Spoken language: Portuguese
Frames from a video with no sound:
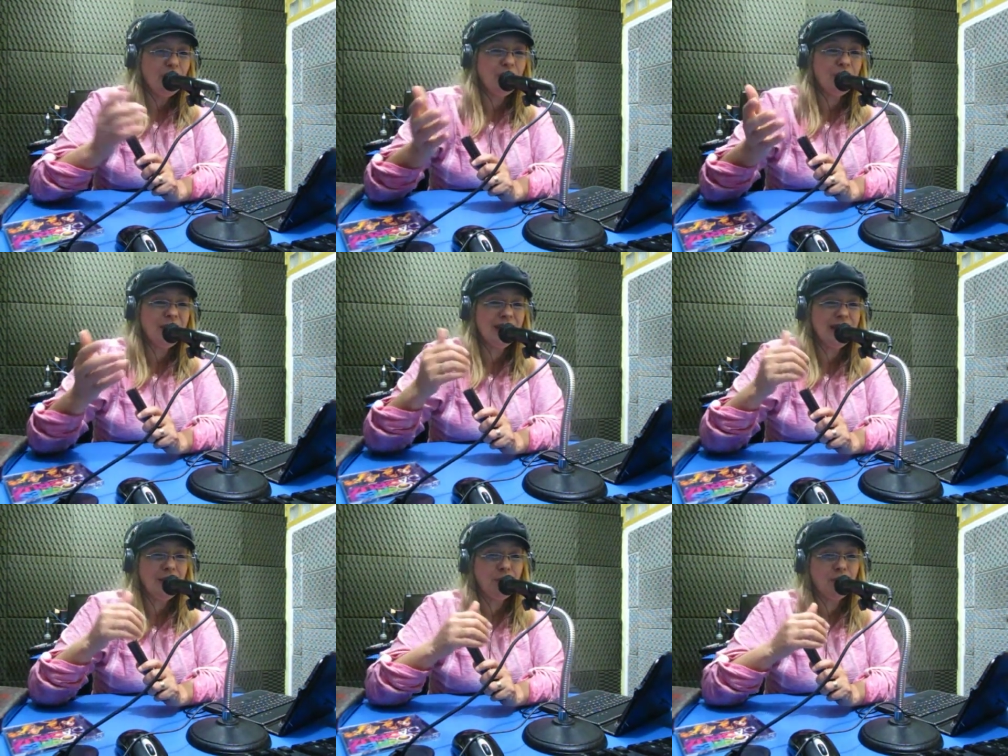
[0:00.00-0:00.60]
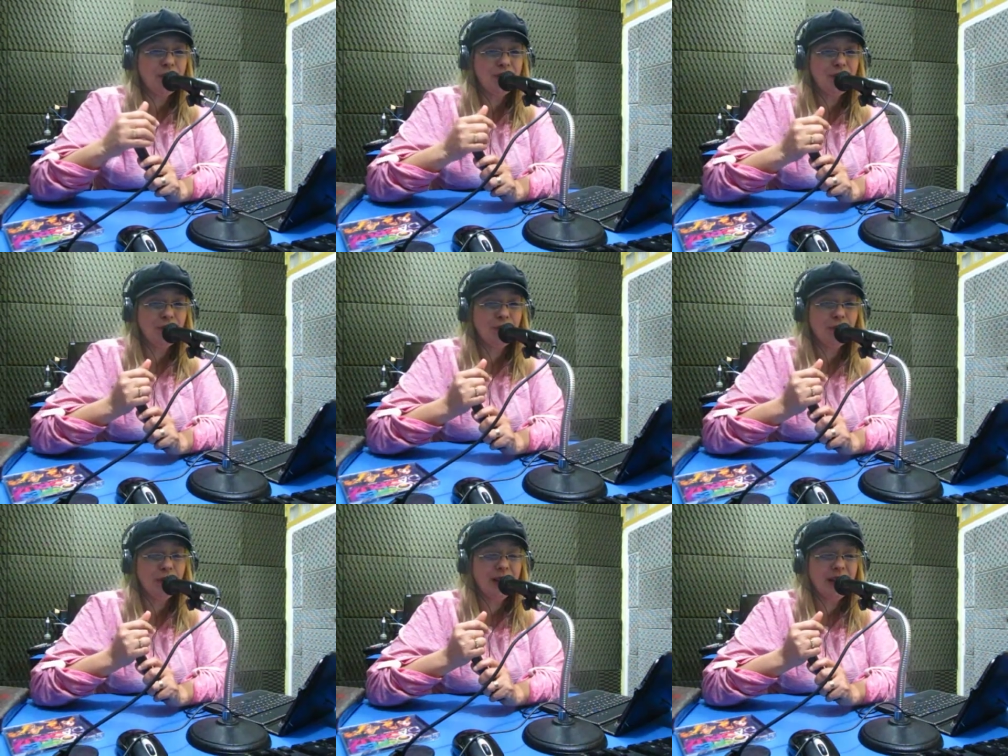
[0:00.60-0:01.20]
porque depois eu
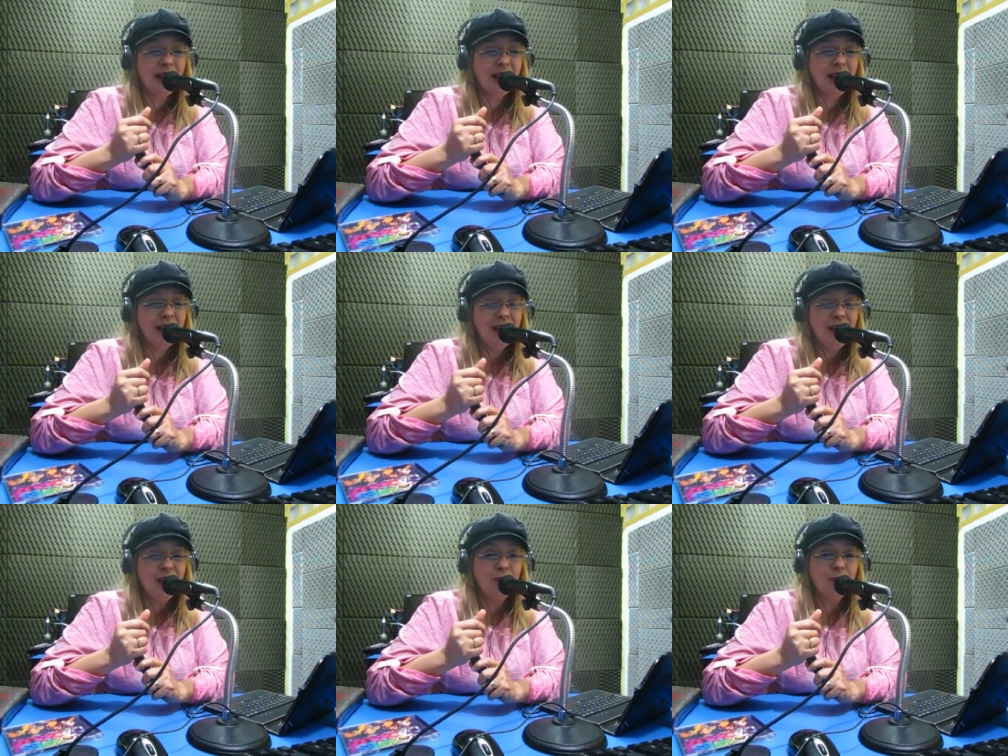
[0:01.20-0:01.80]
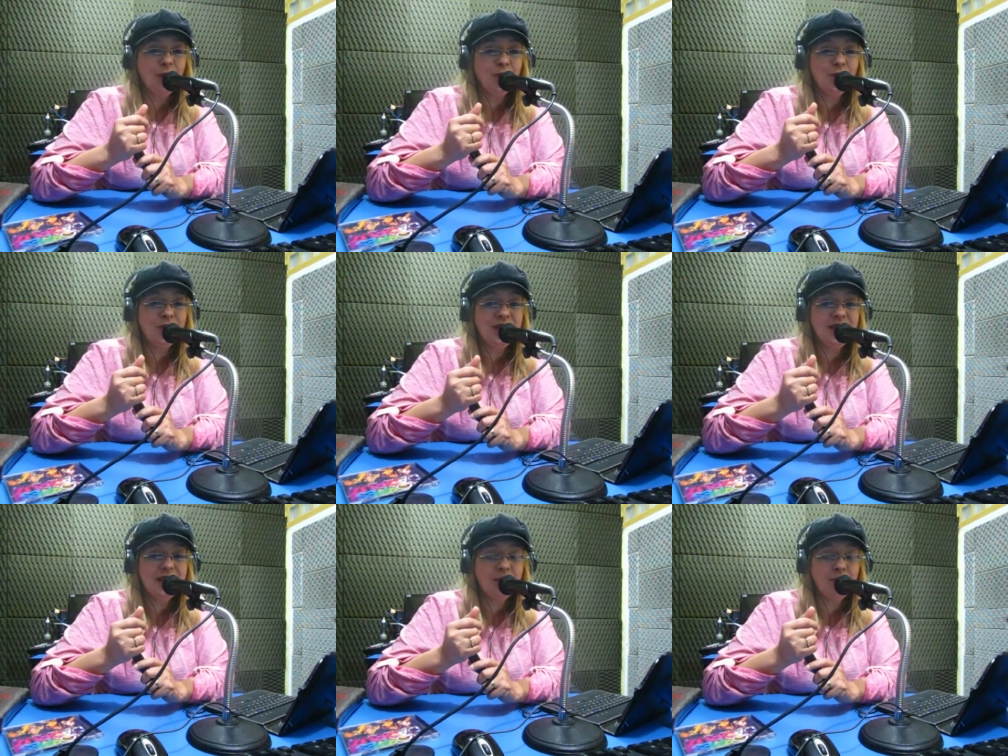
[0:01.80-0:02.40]
vou ficar com a
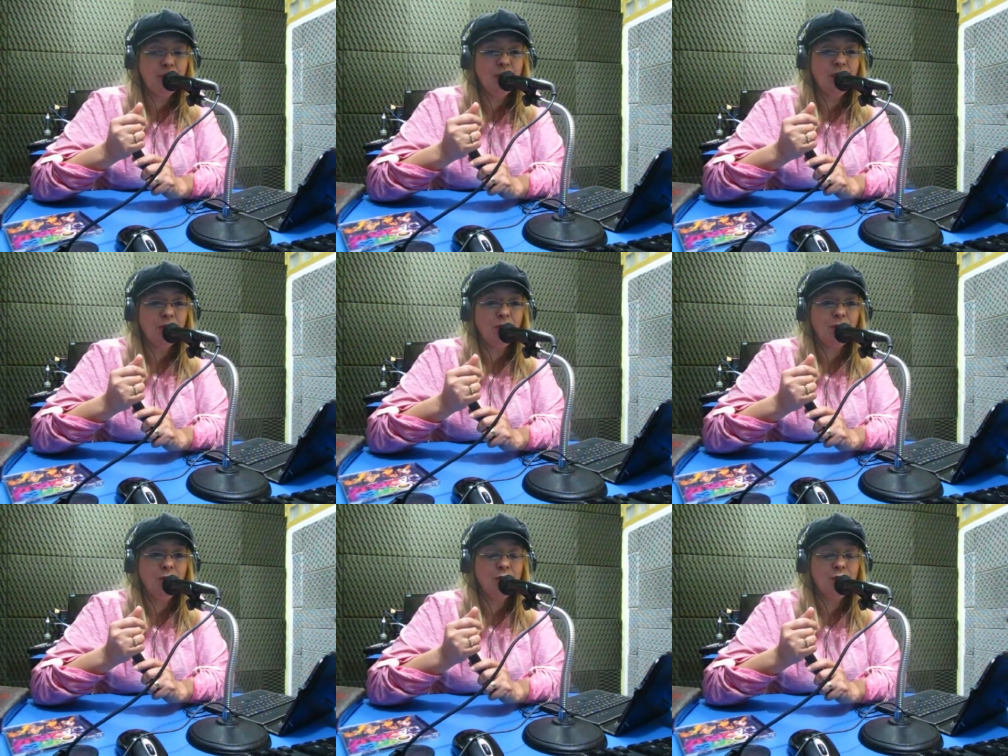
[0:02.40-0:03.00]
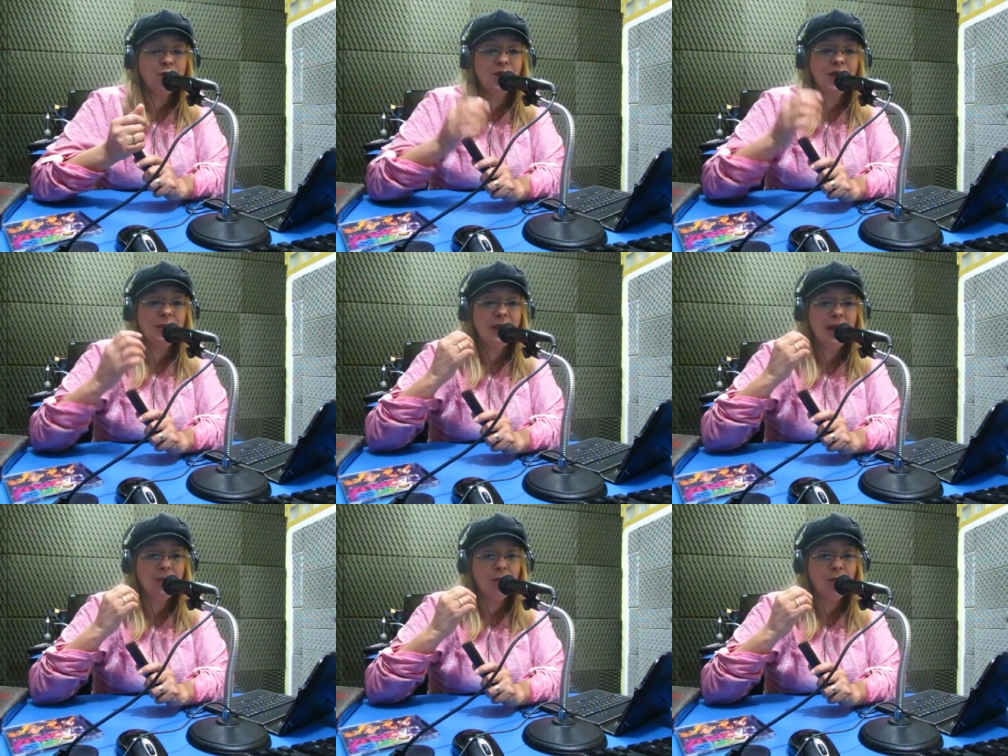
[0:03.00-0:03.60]
notícia boa no gosto da
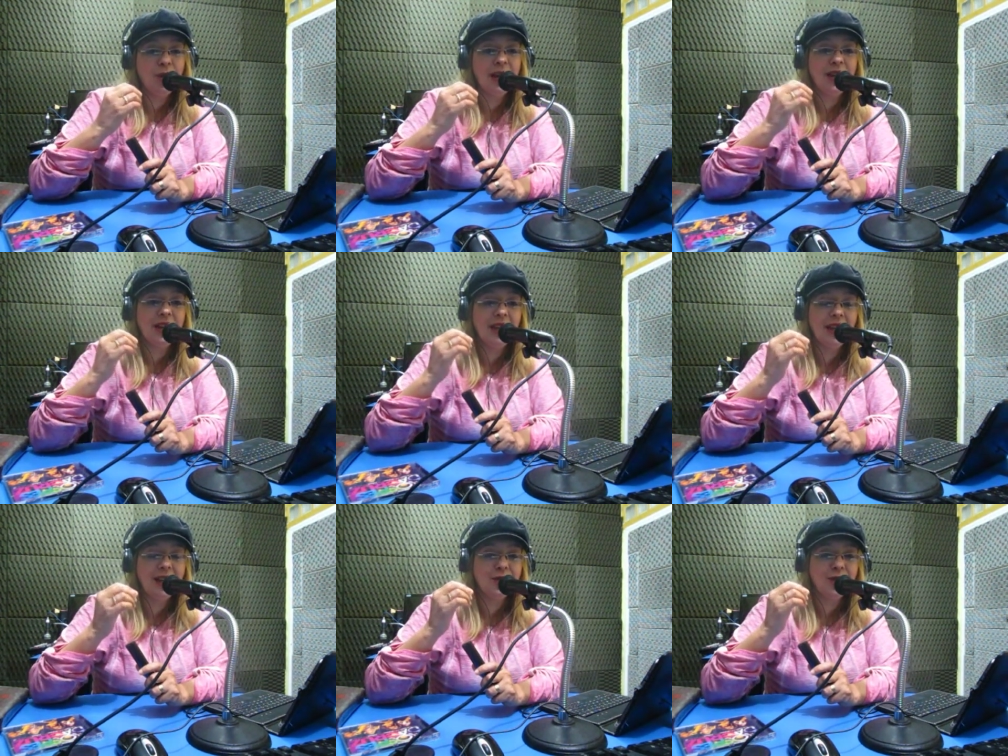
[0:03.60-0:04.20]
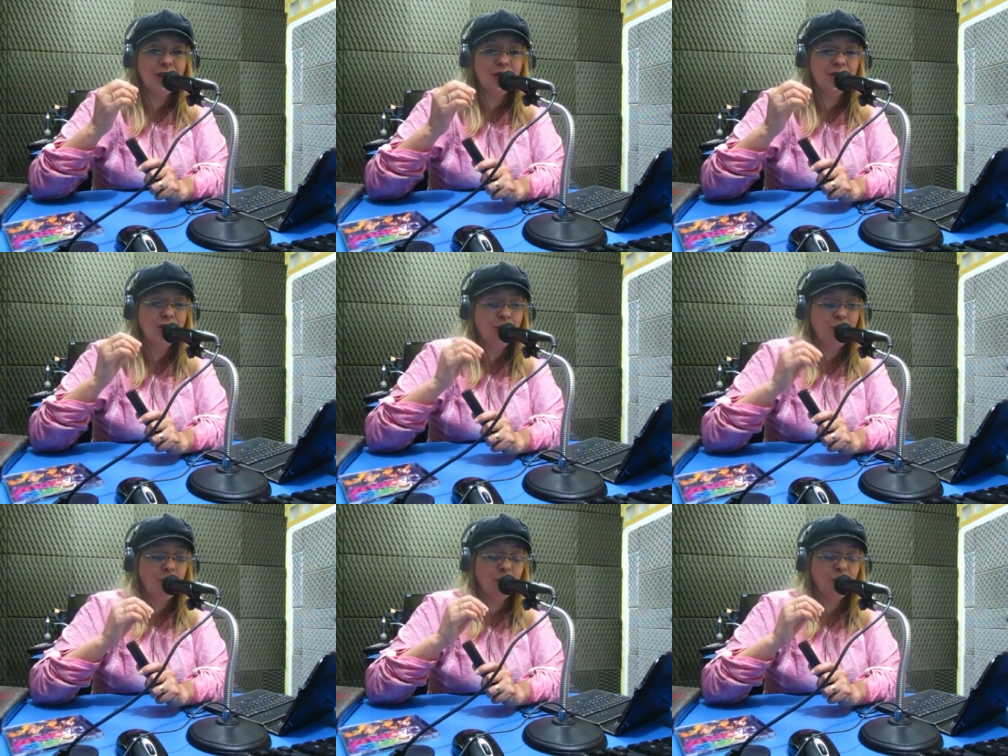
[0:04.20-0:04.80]
minha boca, é que nem a gente
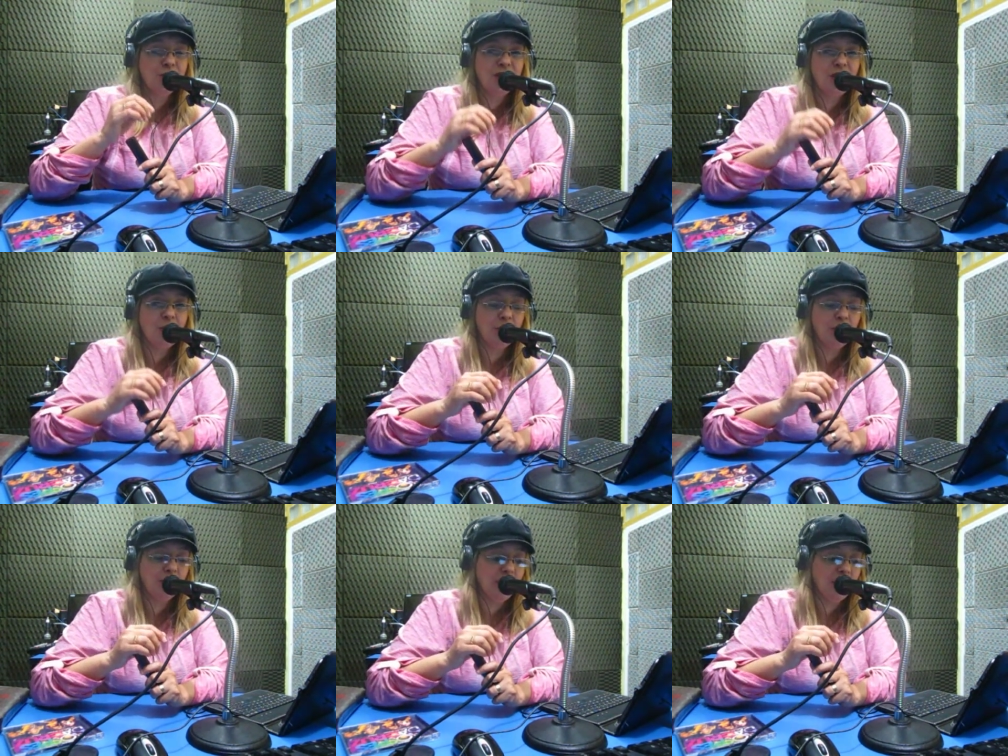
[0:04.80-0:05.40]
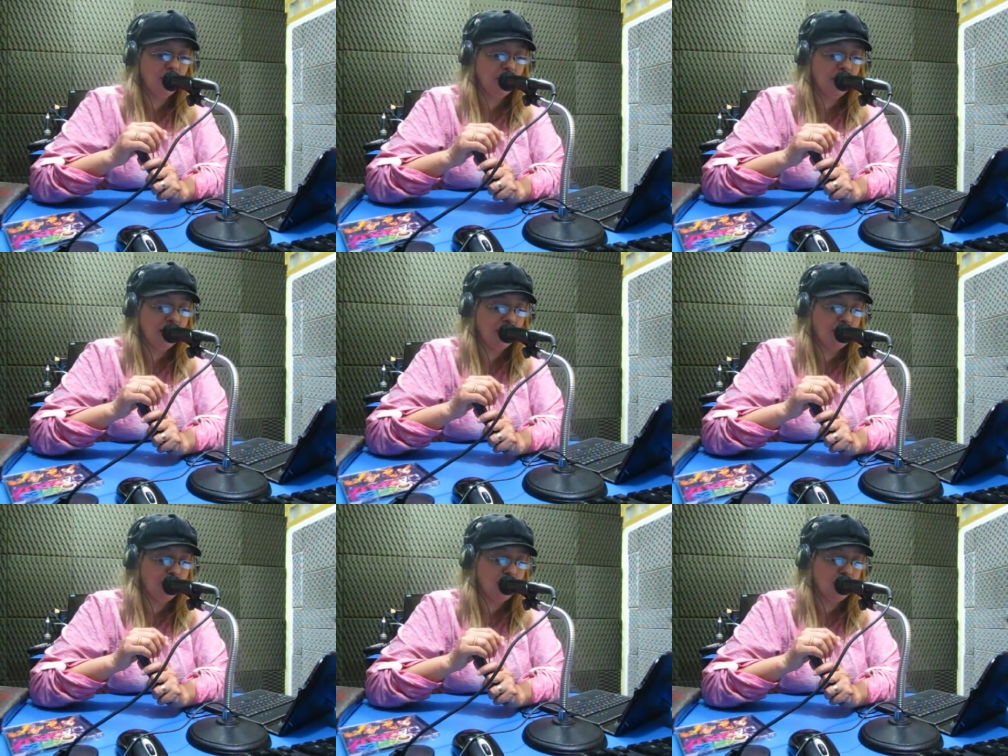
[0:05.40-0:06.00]
que come o sal primeiro para
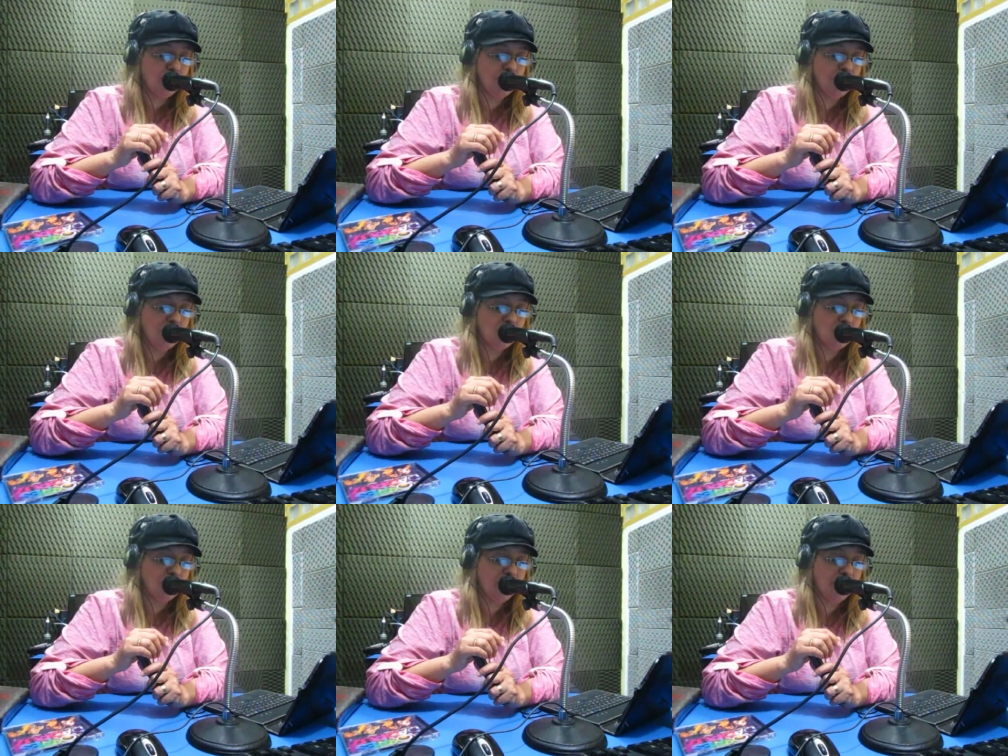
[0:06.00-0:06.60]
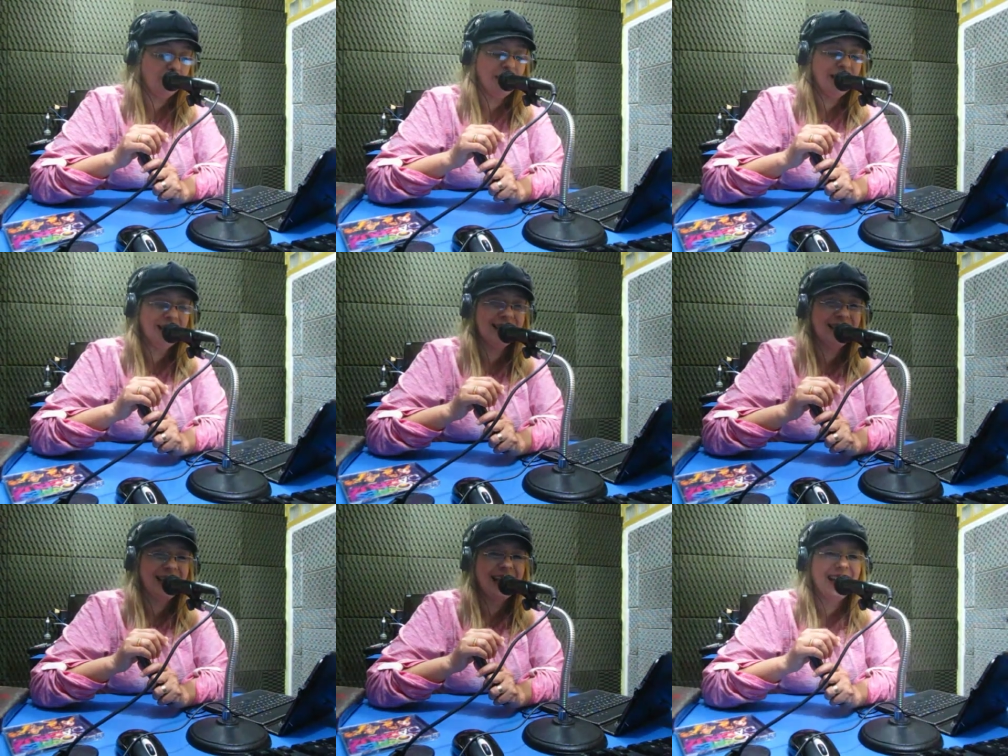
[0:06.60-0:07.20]
depois comer a
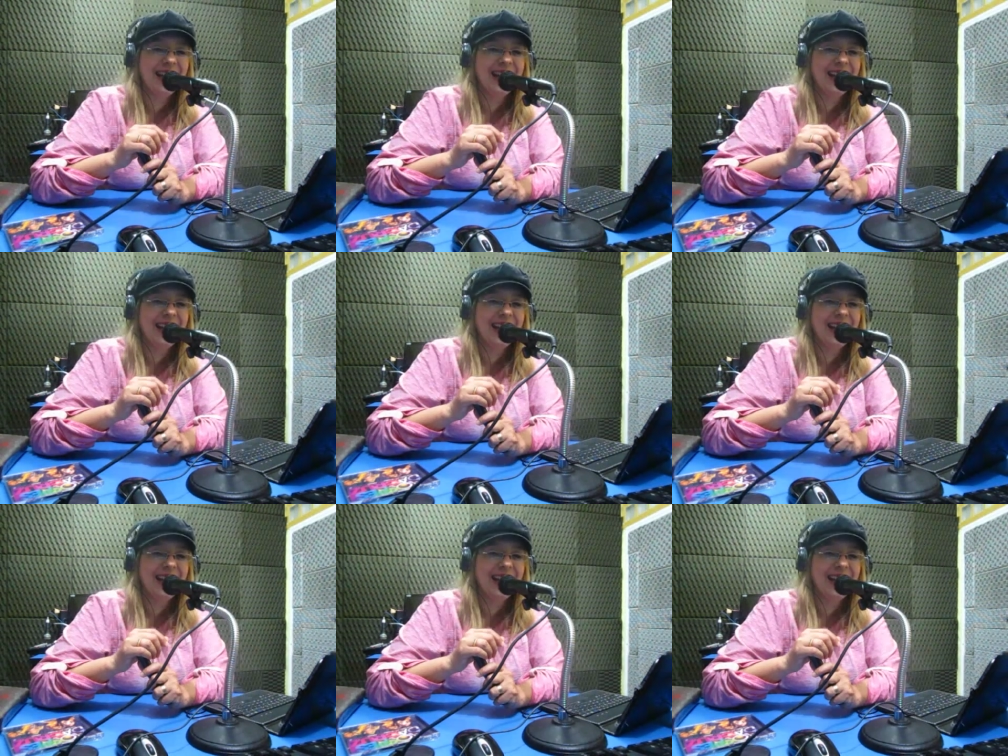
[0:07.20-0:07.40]
sobremesa,